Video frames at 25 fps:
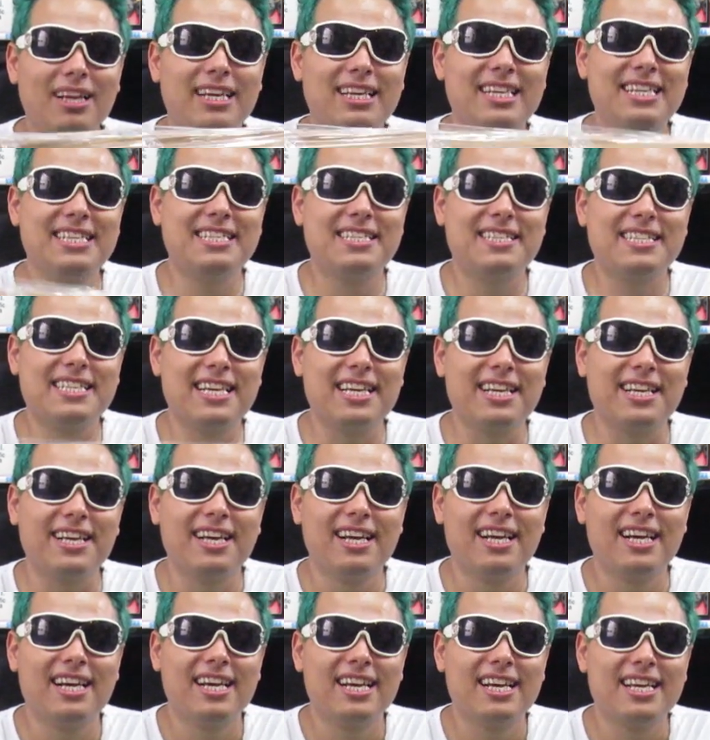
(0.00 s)
E sim,
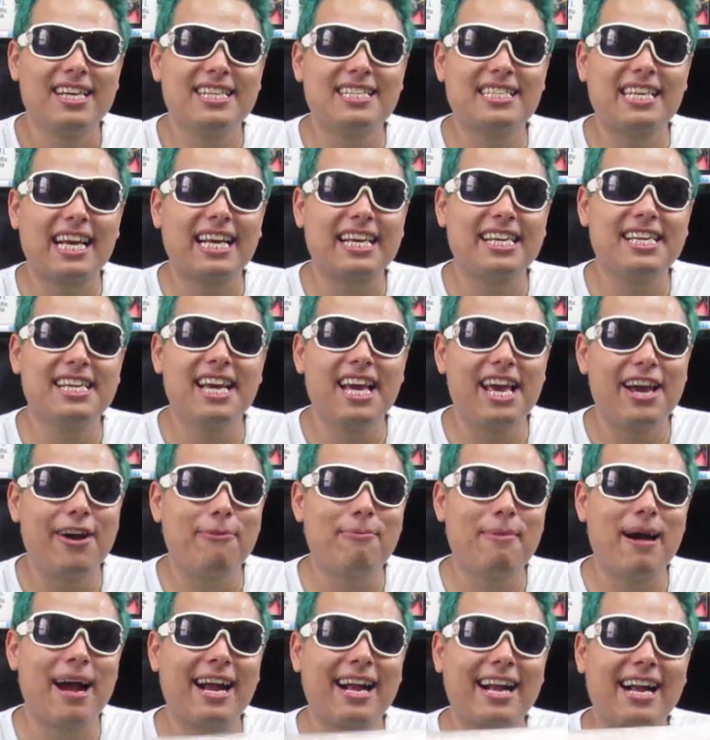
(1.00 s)
isso aqui é
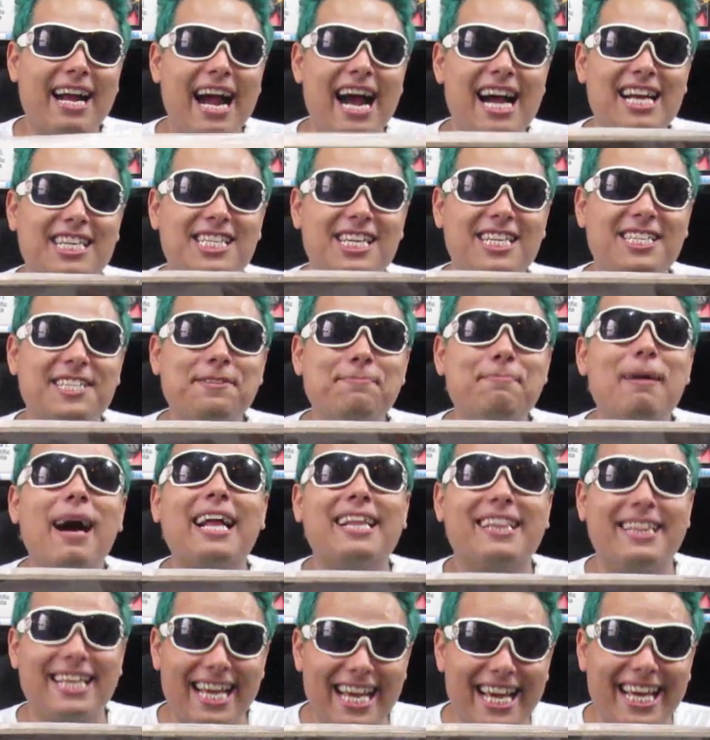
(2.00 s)
uma caixa de
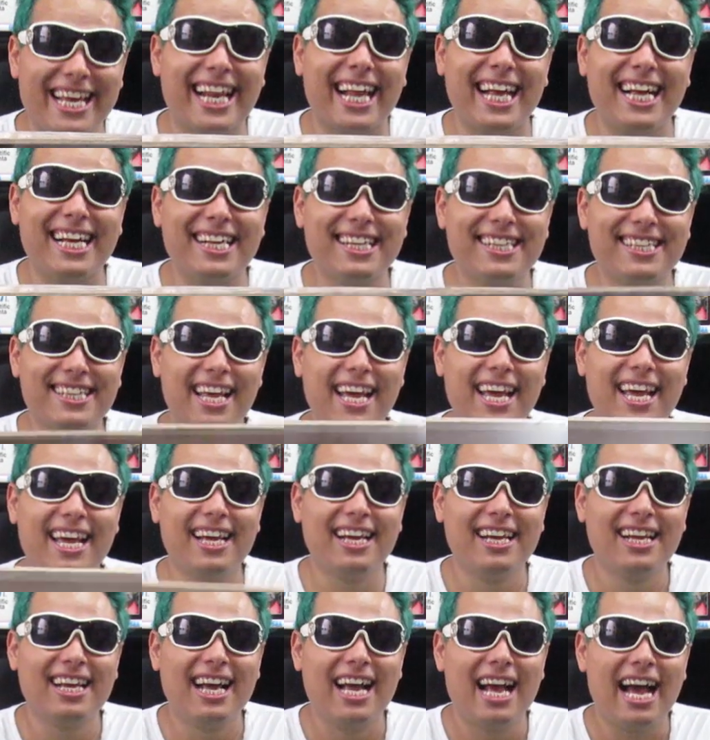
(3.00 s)
madeira, né?
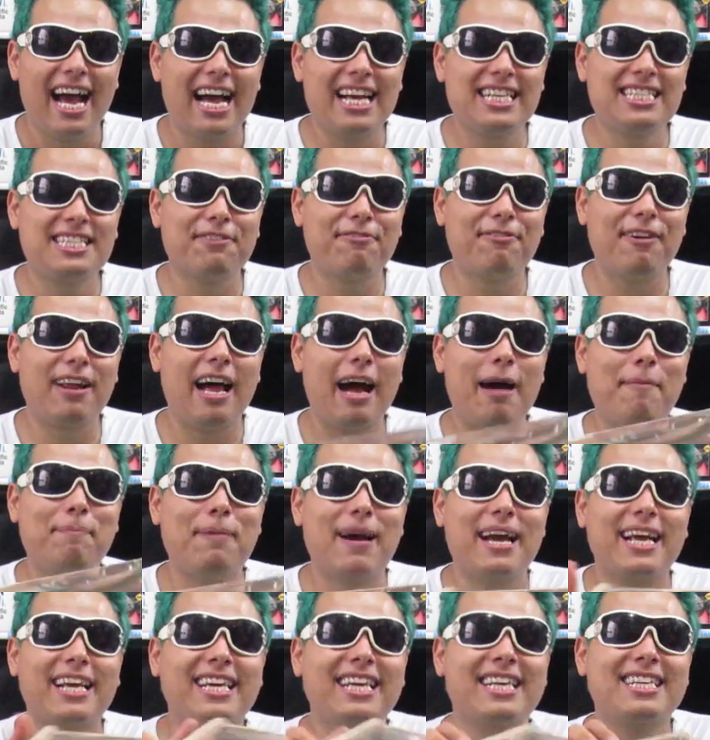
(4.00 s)
Aí você fala,
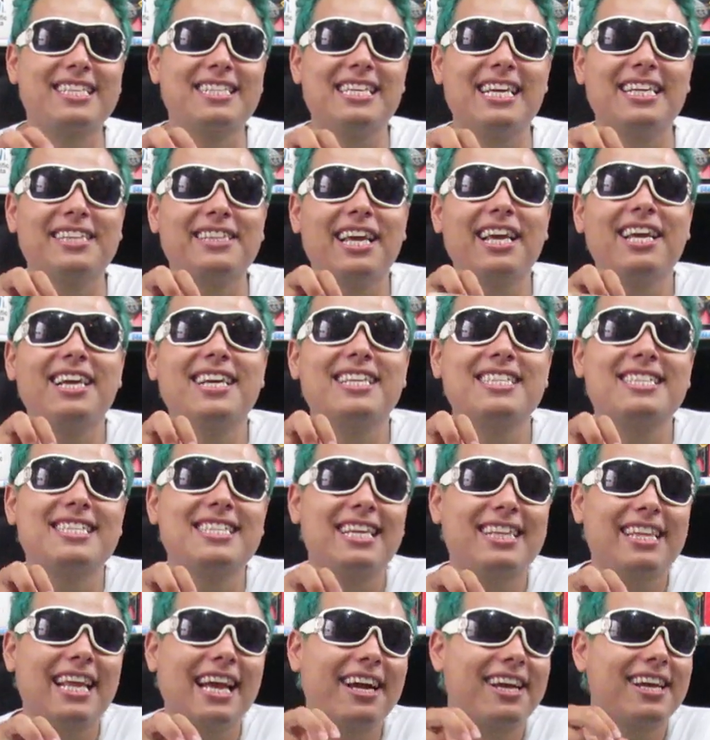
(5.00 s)
rapaz, o que, que você tem que
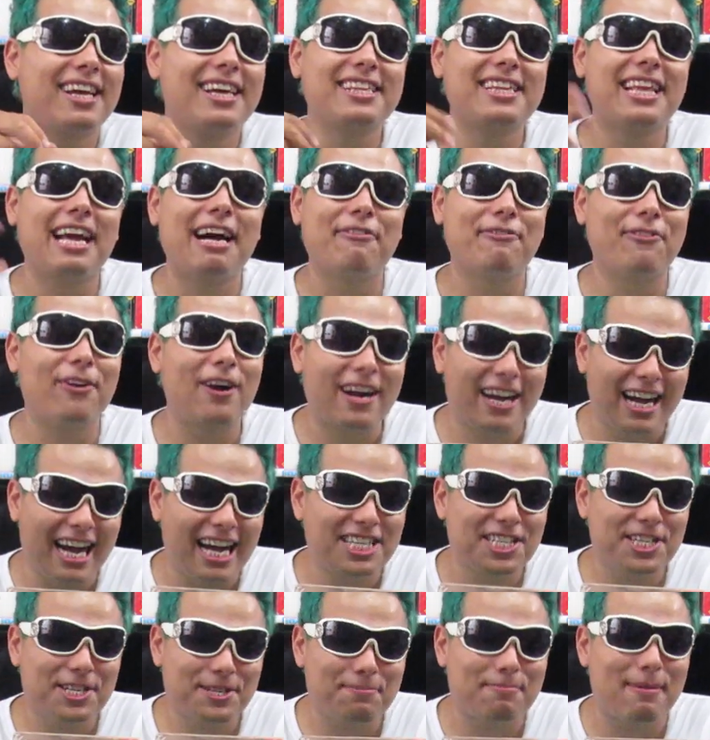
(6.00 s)
você tem, tem uma
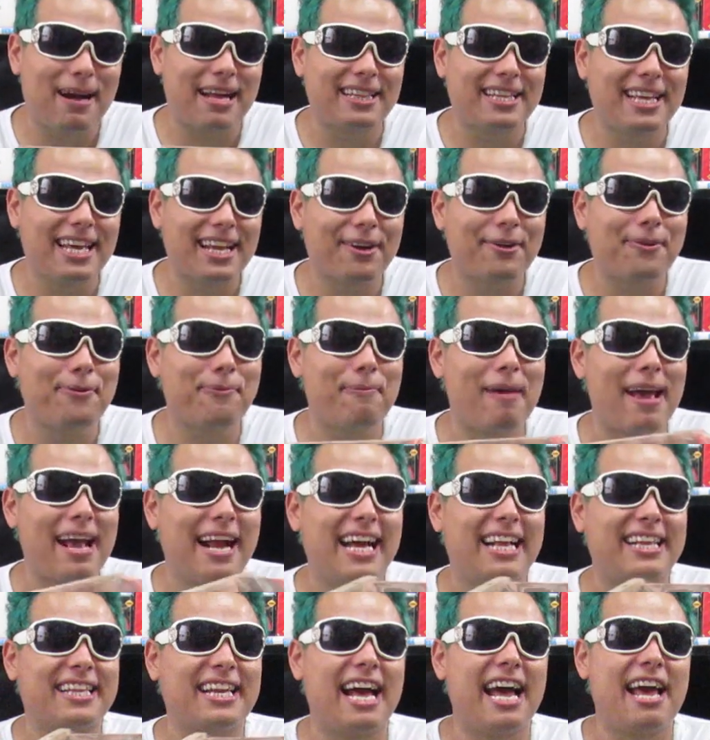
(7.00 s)
caixa de madeira com
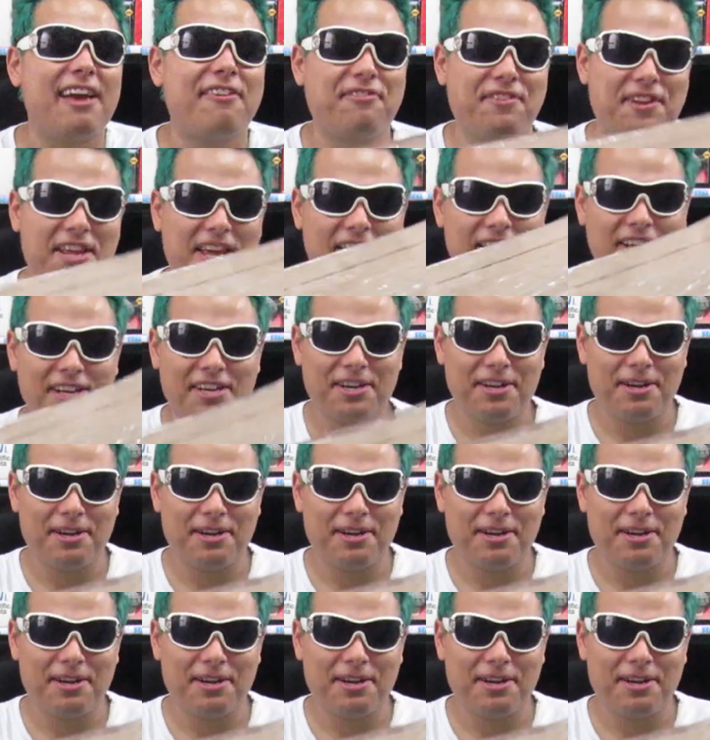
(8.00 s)
Mega Drive, né?